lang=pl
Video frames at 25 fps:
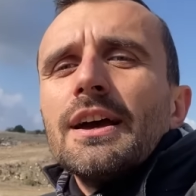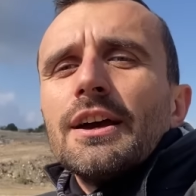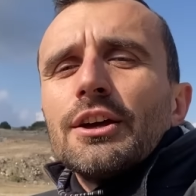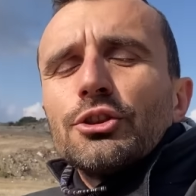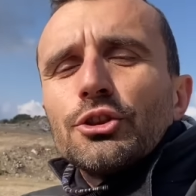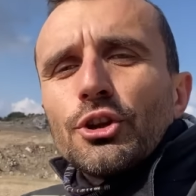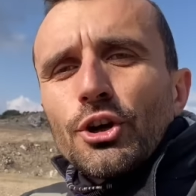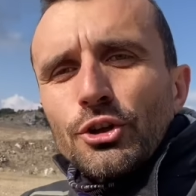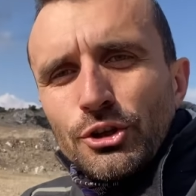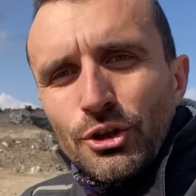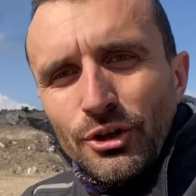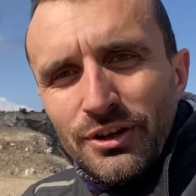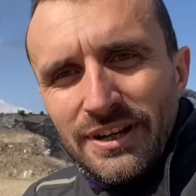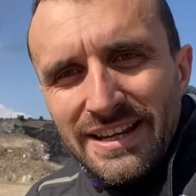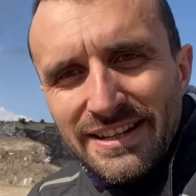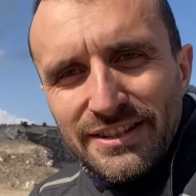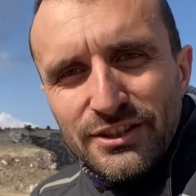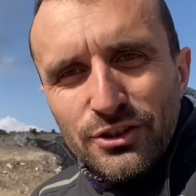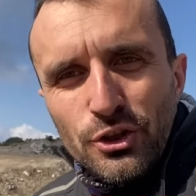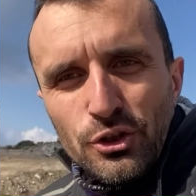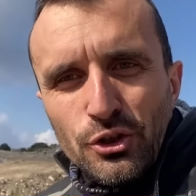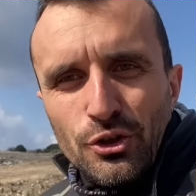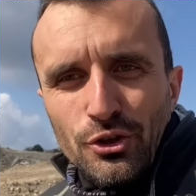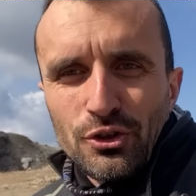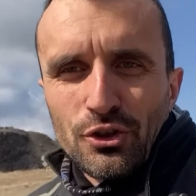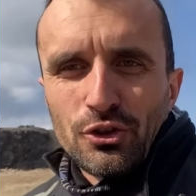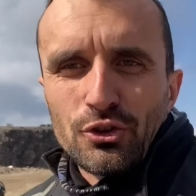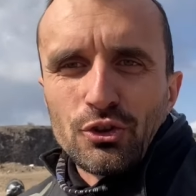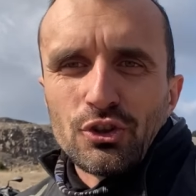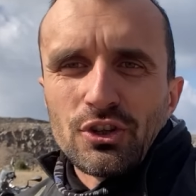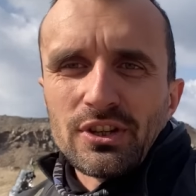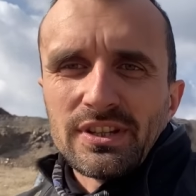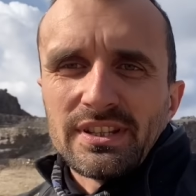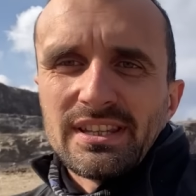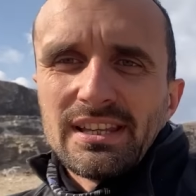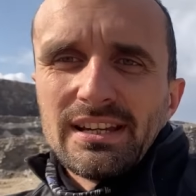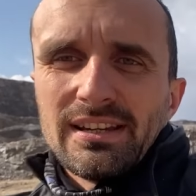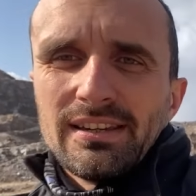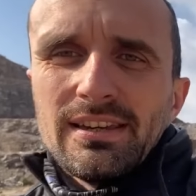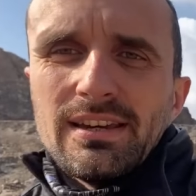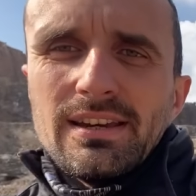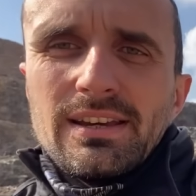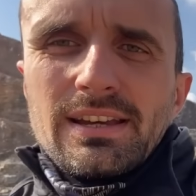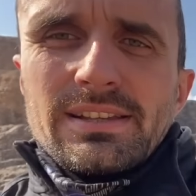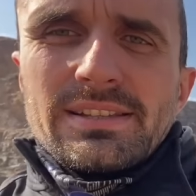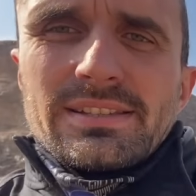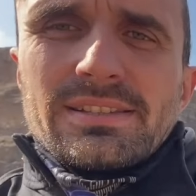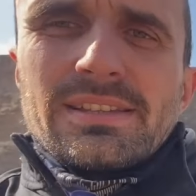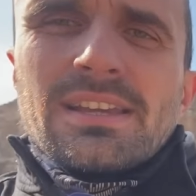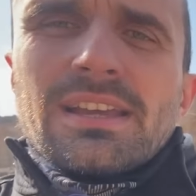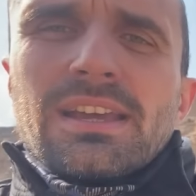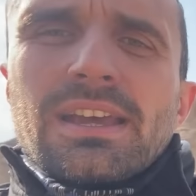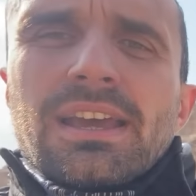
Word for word: no to jest 1300 GS.